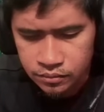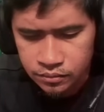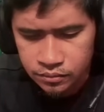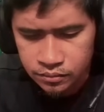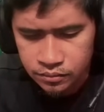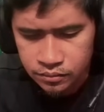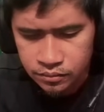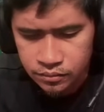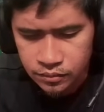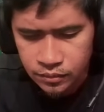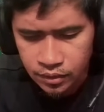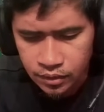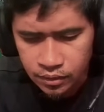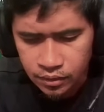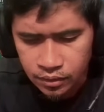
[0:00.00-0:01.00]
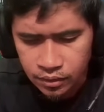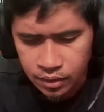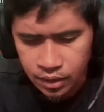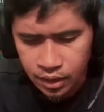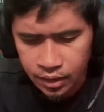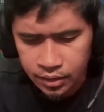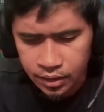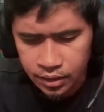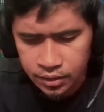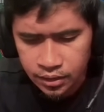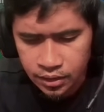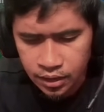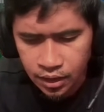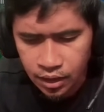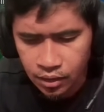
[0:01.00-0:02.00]
Hmm. Wala yan, di
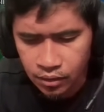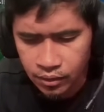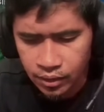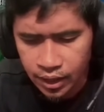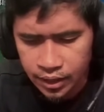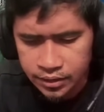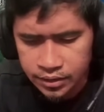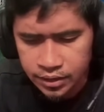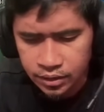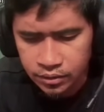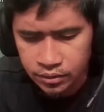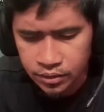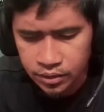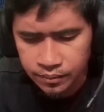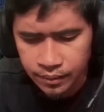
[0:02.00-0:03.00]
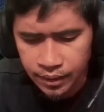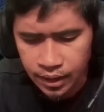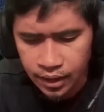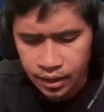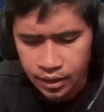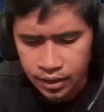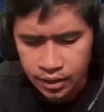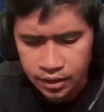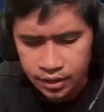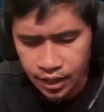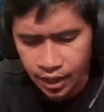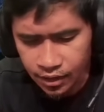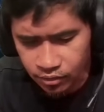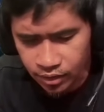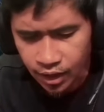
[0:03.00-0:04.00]
nila ako kaya dyan, Diba?
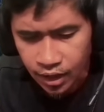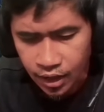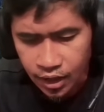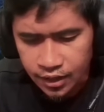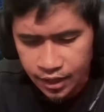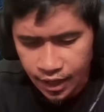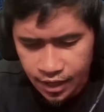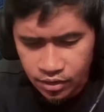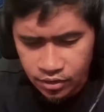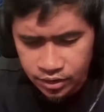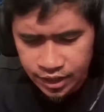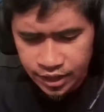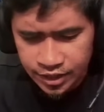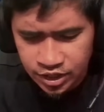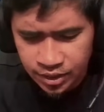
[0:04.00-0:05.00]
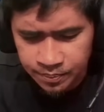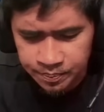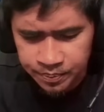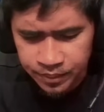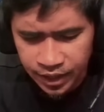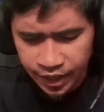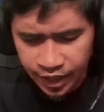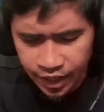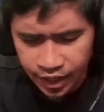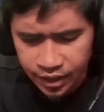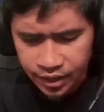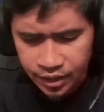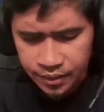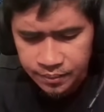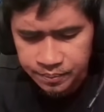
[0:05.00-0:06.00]
Ganun, ganun kasimple.
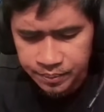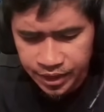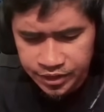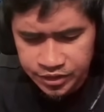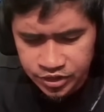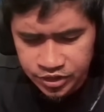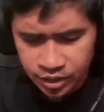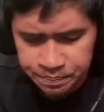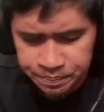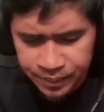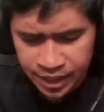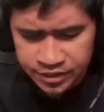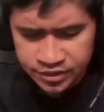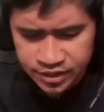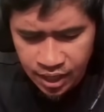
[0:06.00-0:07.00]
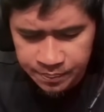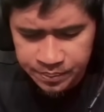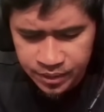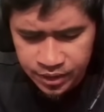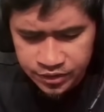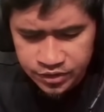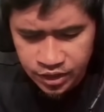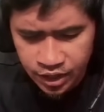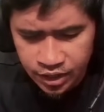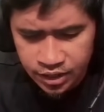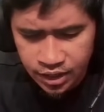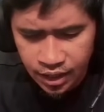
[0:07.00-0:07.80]
Bisik pa sa bisik.